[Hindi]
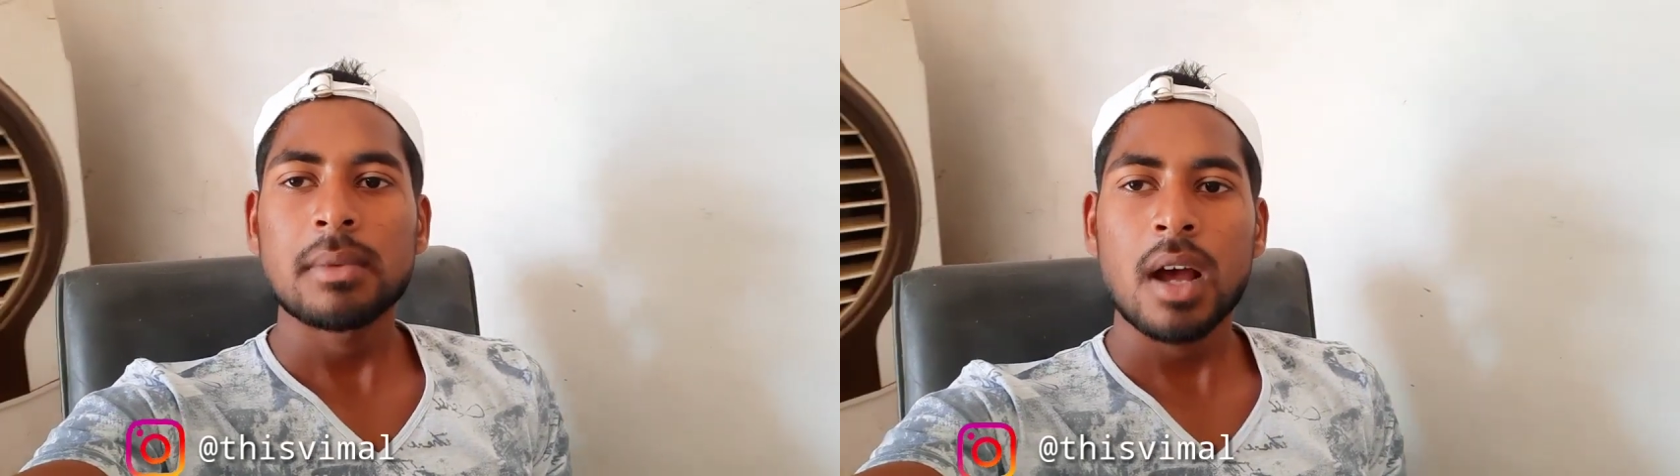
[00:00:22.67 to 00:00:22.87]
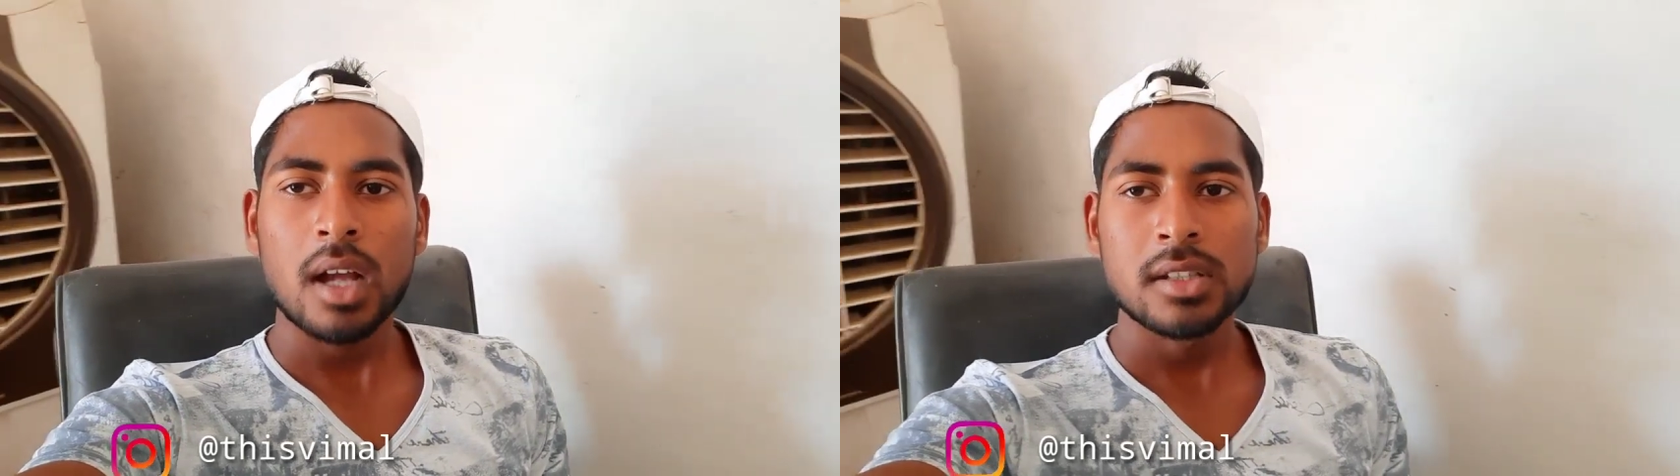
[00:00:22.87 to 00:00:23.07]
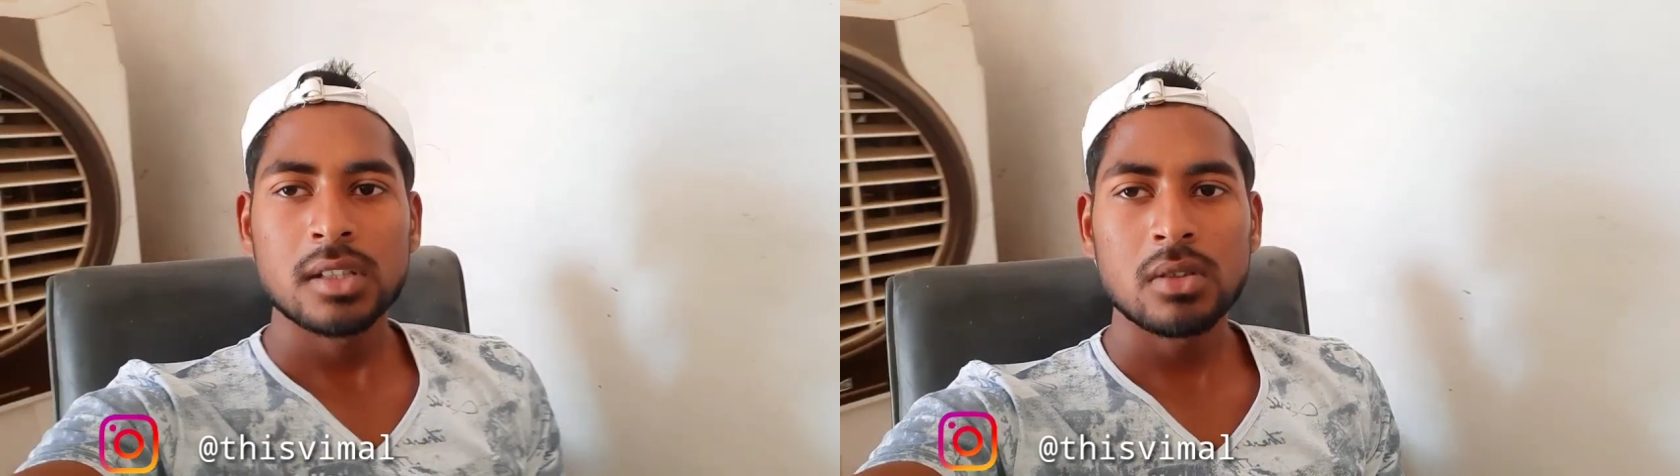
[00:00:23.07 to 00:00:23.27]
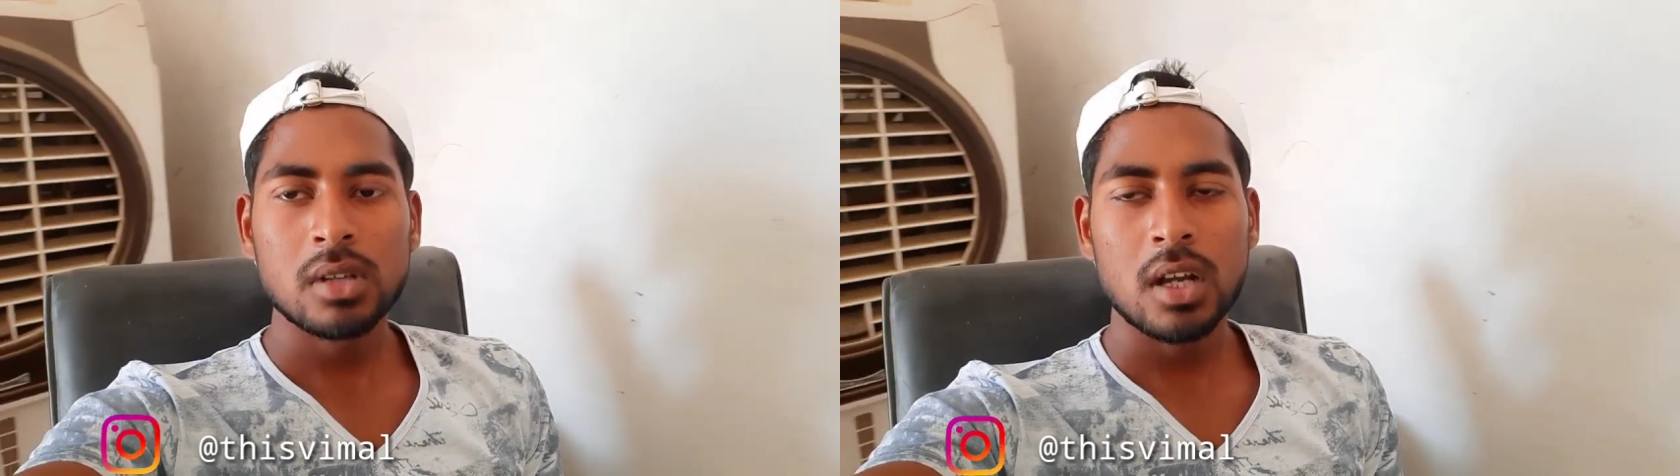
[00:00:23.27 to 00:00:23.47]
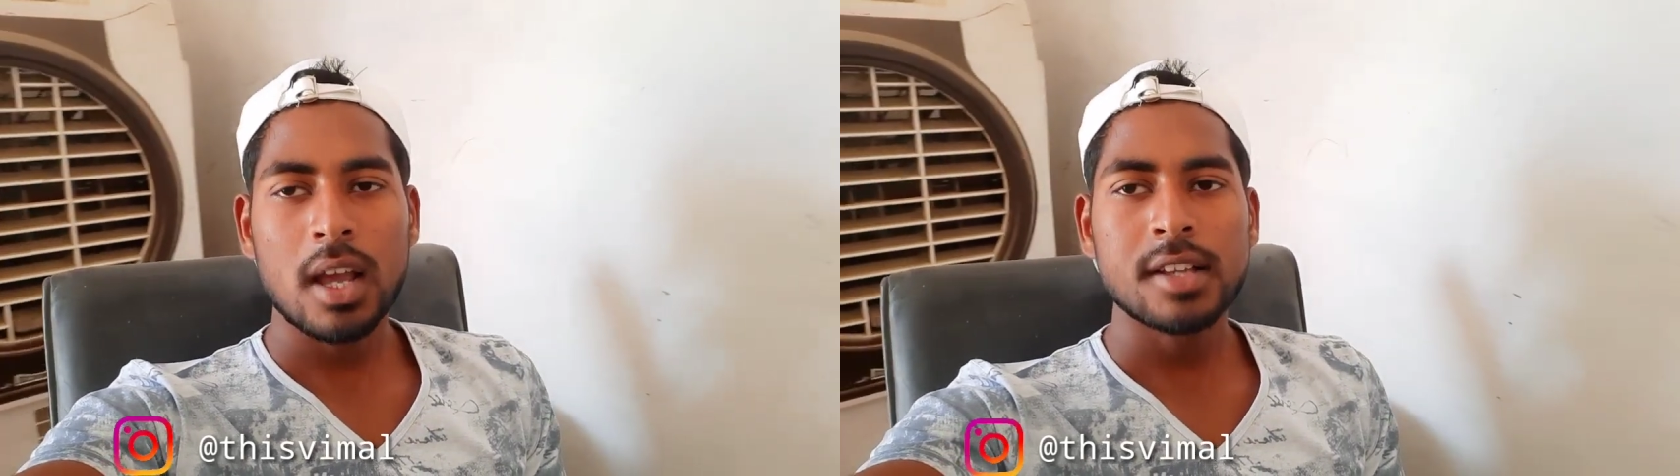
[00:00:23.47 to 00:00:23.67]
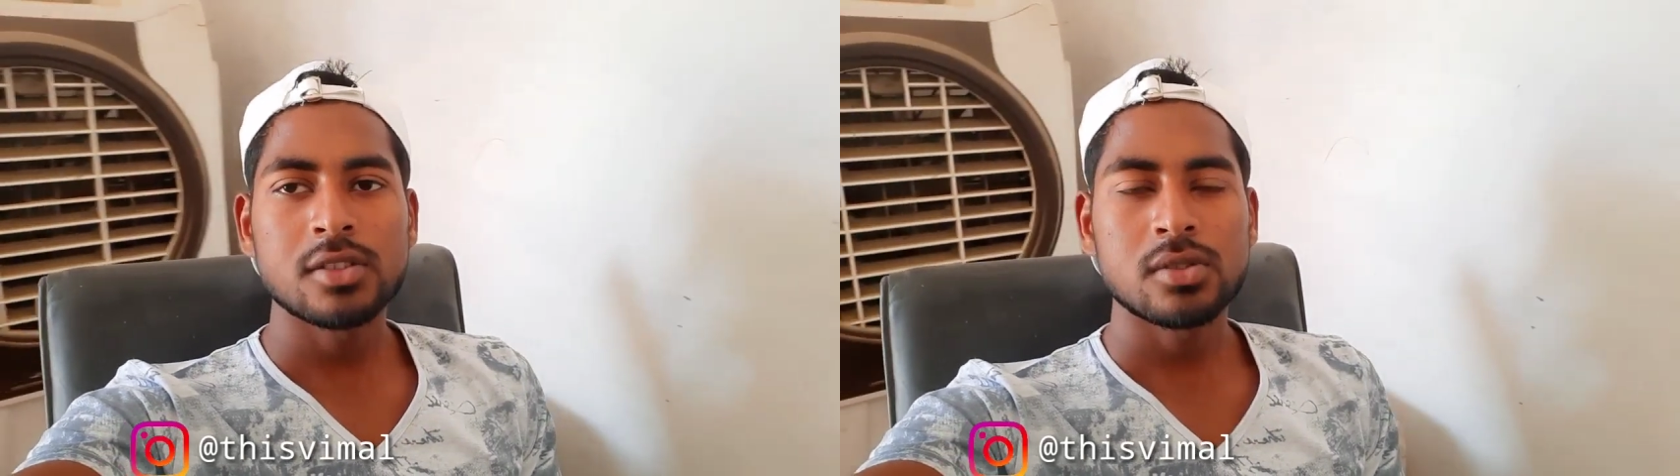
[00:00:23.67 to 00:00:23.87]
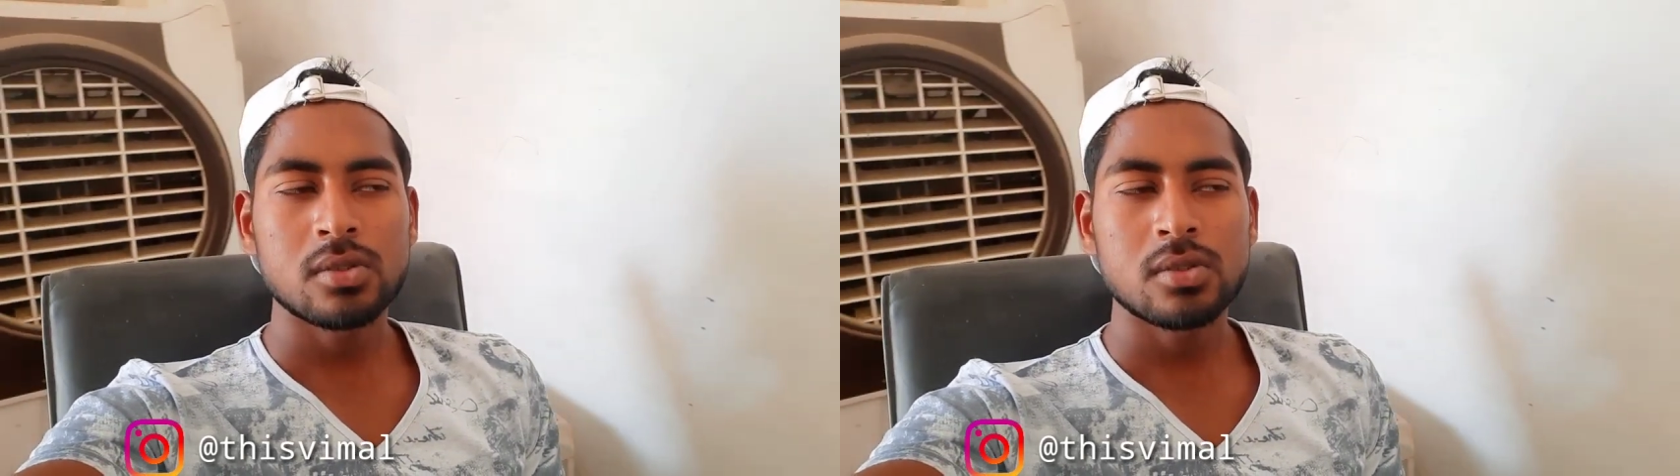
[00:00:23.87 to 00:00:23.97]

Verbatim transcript: सब अच्छे होंगे गाइज